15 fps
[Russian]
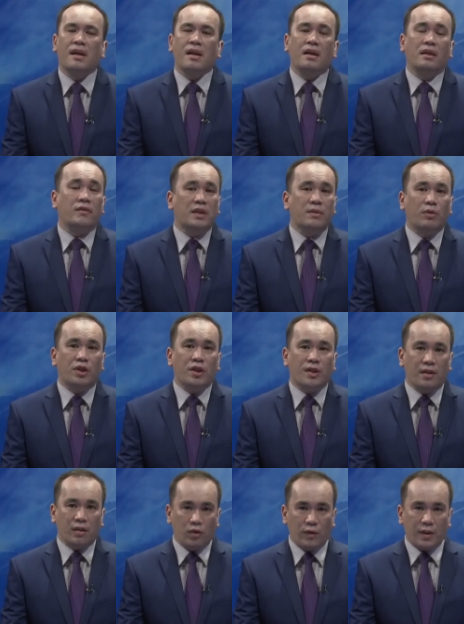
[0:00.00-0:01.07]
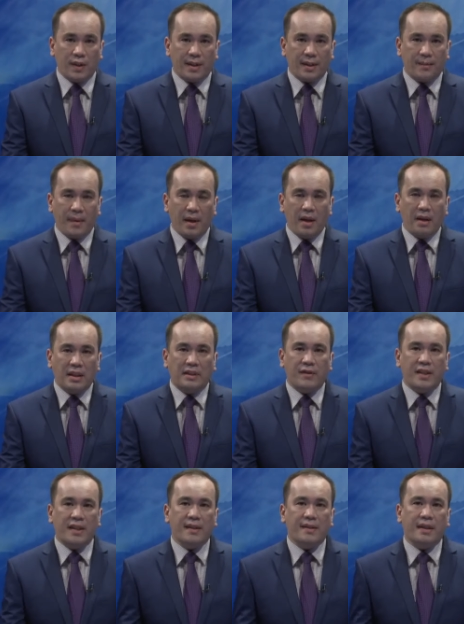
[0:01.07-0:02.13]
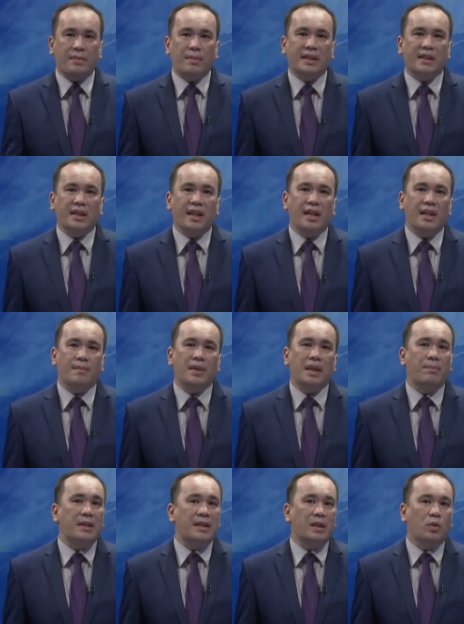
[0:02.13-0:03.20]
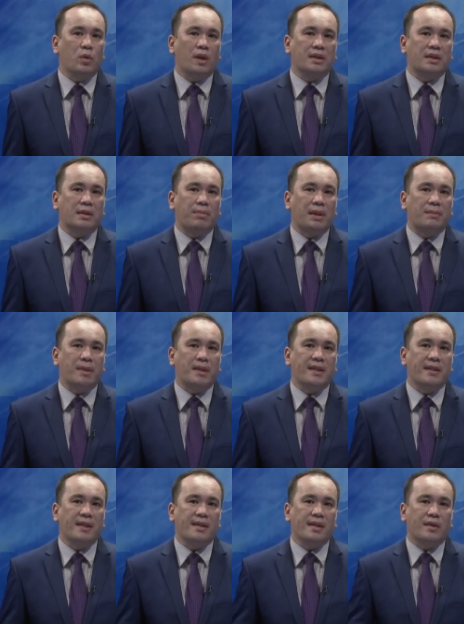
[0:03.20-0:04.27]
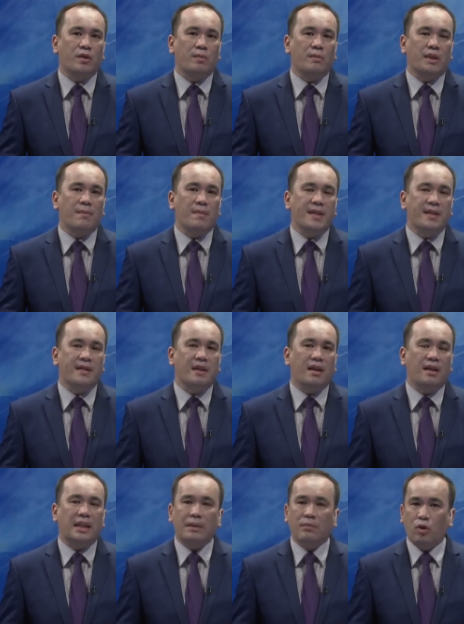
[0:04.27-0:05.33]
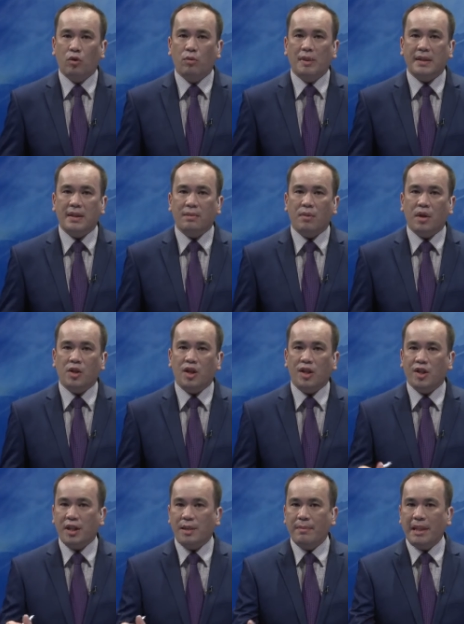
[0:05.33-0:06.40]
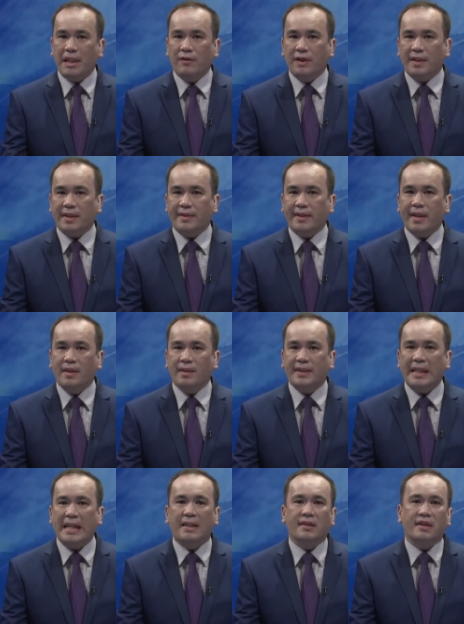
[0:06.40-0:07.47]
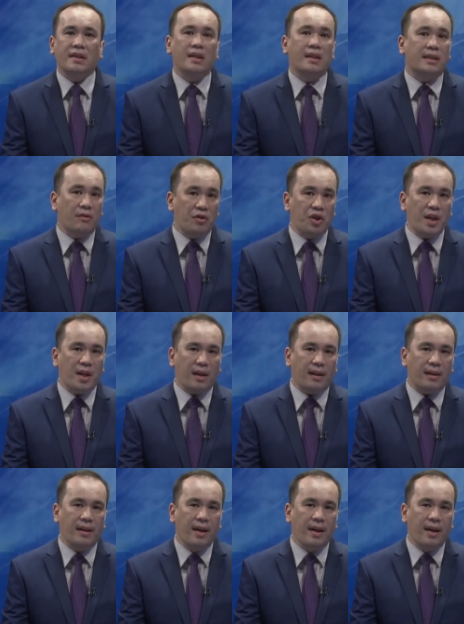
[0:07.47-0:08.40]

Вы смотрите новости. В связи с обострением эписитуации под председательством заместителя Акима области Балжан Шаменовой состоялось экстренное совещание.